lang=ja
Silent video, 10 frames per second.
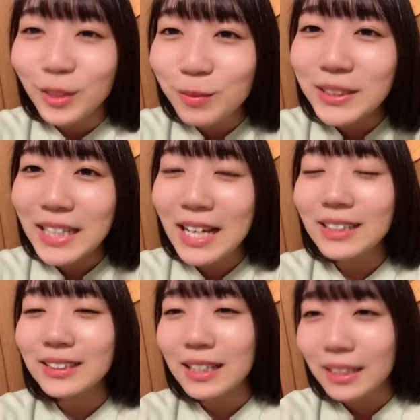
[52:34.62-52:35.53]
くるみ
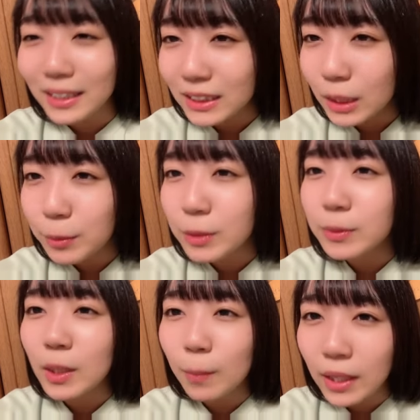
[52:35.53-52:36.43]
ちゃんさん、中坂
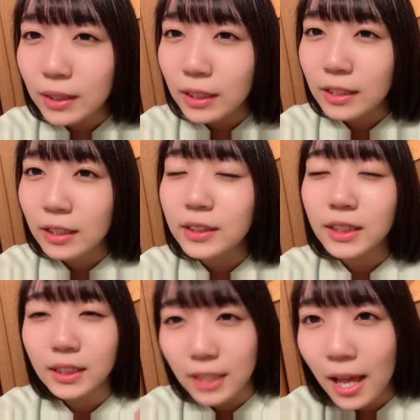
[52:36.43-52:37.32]
パジャマさん、バレンタイン中
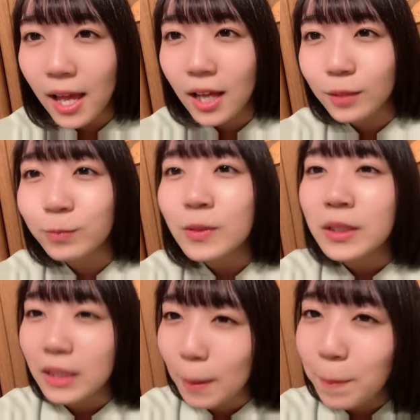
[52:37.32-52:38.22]
坂さん、
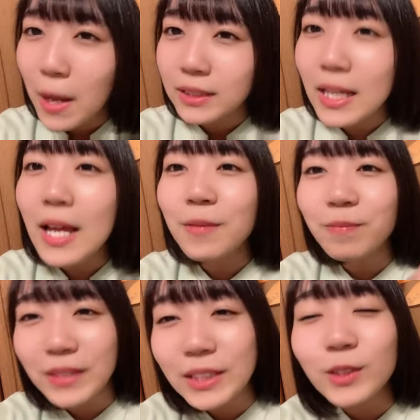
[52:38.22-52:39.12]
カッパーさ
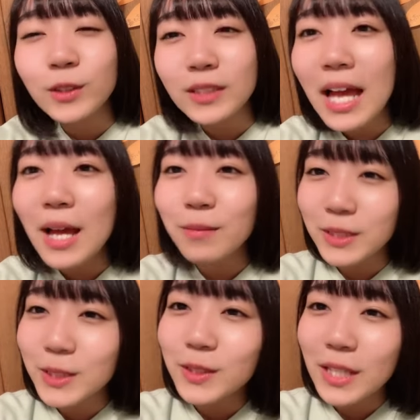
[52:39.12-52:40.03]
ん、ピースさん、
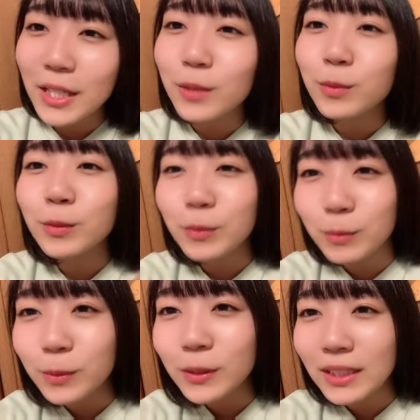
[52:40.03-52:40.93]
ビジネスアリウム、
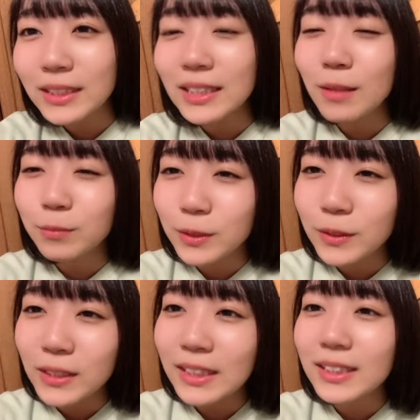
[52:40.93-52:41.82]
ブンブンサギさん、
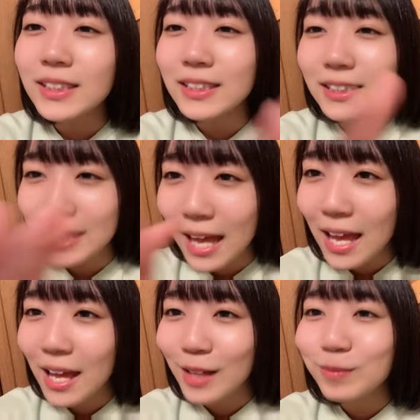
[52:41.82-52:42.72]
ブリッジ
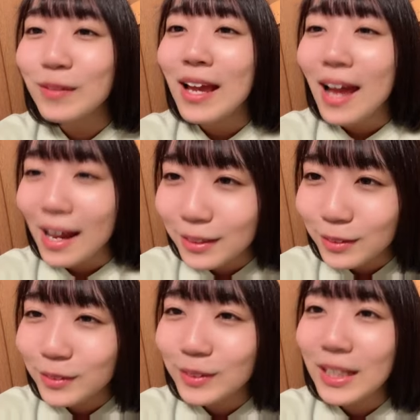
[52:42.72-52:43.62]
さん、ありが
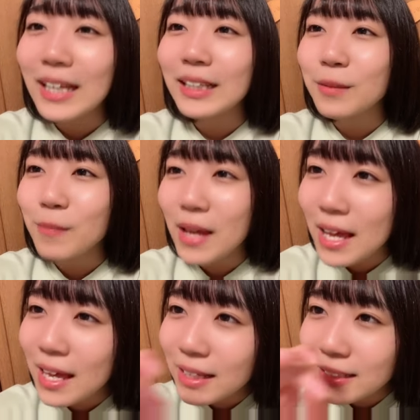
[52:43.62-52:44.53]
とうござい
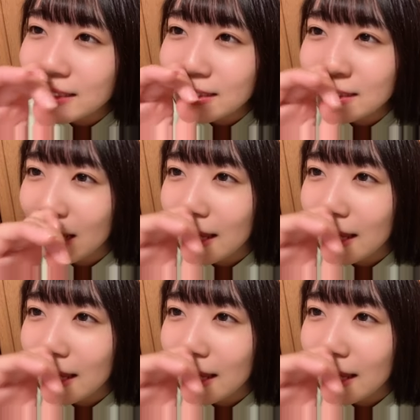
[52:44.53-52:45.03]
ます。